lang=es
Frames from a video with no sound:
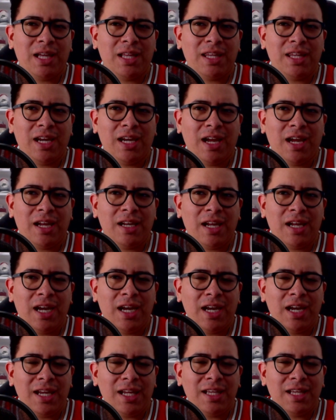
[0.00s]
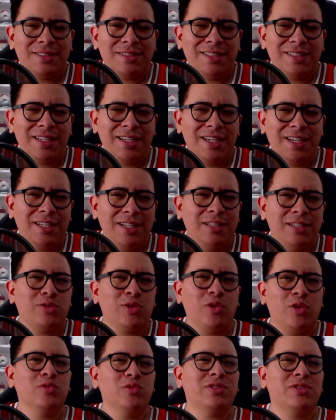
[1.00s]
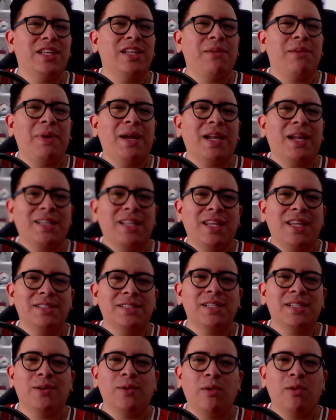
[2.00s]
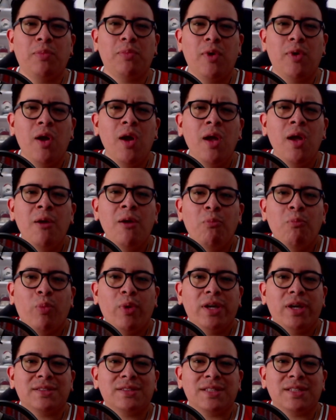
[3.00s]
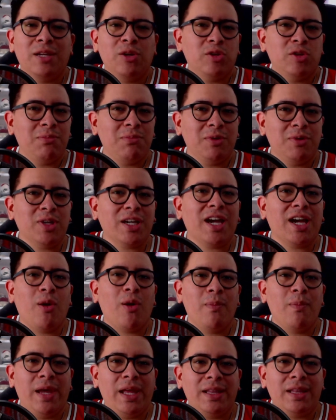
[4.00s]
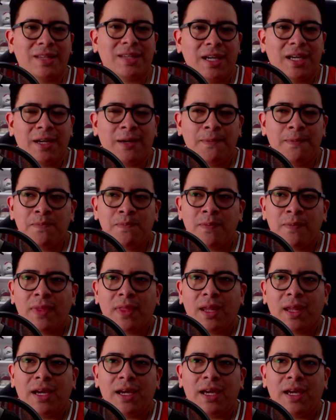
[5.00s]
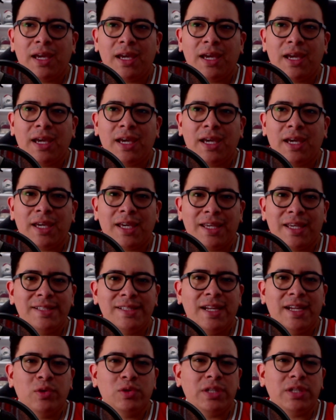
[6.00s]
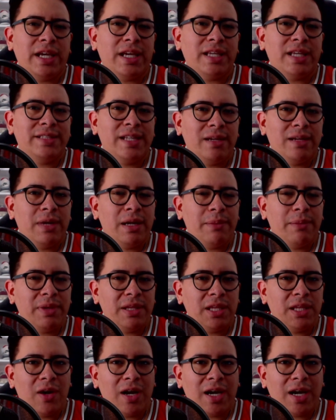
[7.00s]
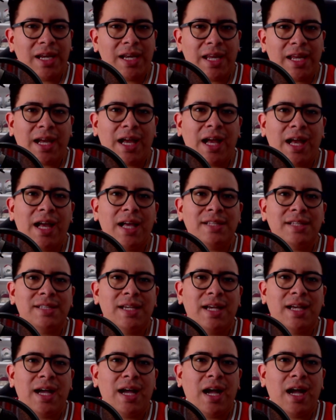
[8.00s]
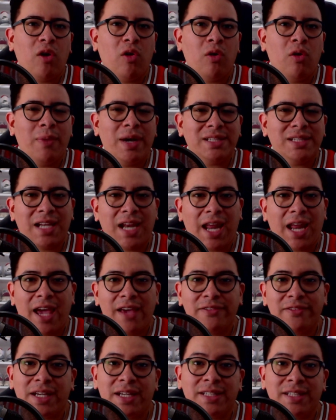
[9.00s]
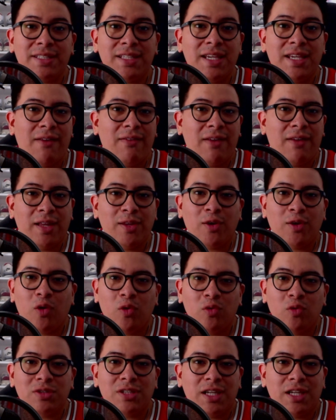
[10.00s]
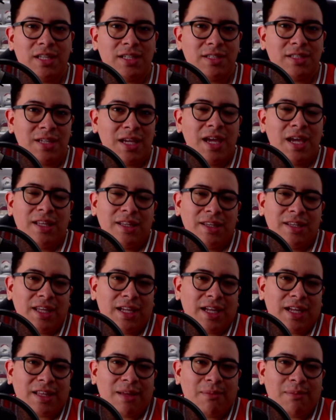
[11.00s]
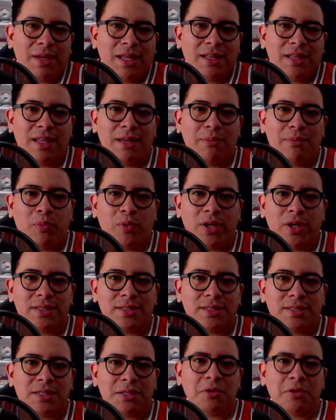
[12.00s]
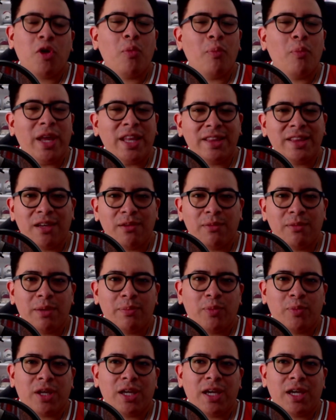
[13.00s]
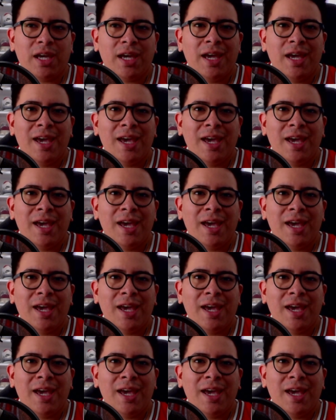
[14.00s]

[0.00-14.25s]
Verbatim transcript: del canal. Y si son ustedes parte de ese grupo, pues los invito a que comenten. Eh, que si les gustaría que hicieran más videos acá en la casa o más lives así, hablando con ustedes directamente, pues coméntenme, porque